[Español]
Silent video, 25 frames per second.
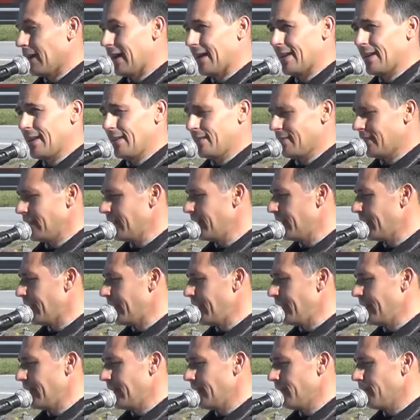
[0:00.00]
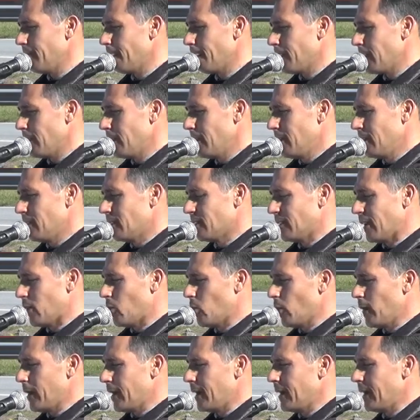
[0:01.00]
Aquí se entrena, se
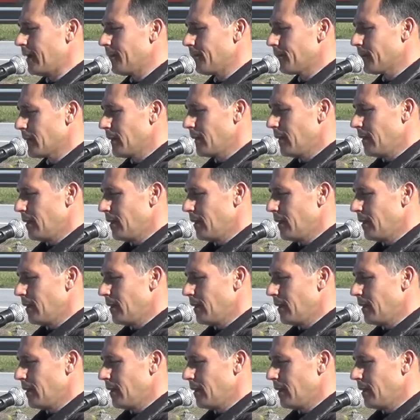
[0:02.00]
juega,